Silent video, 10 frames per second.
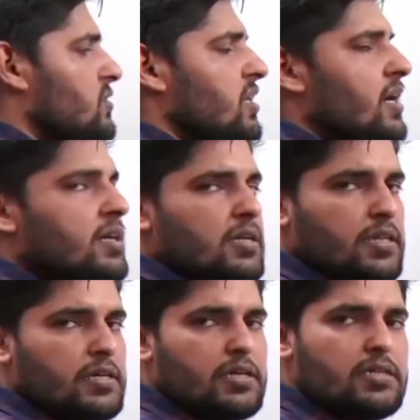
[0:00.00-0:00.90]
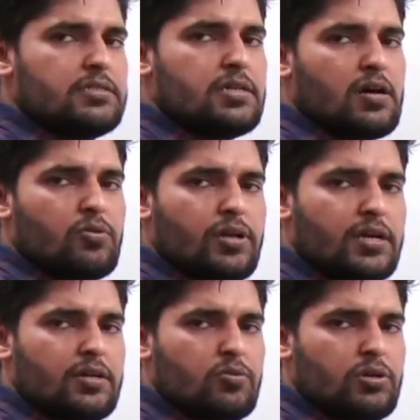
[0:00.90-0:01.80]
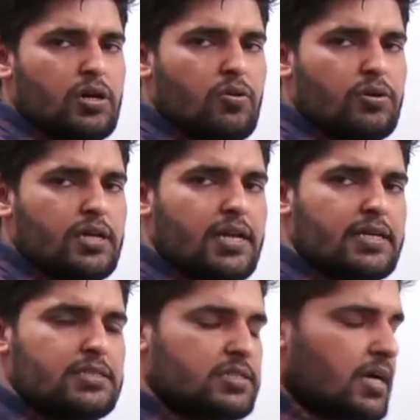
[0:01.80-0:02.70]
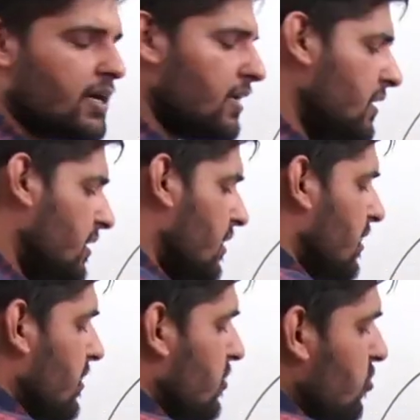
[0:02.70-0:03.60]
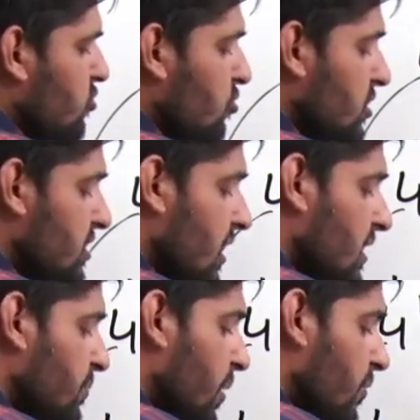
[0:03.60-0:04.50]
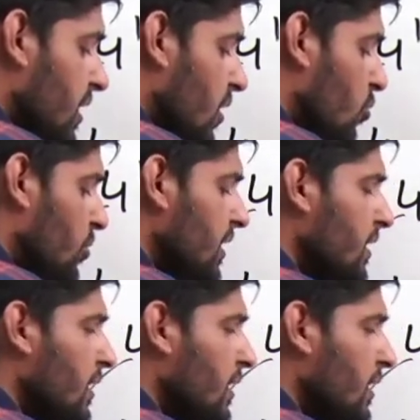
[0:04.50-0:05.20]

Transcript: चार कर देंगे कि चार और एक की गुना हो रही है लेकिन चार नहीं आ रहा है क्यों क्योंकि चार की पावर क्या हो गई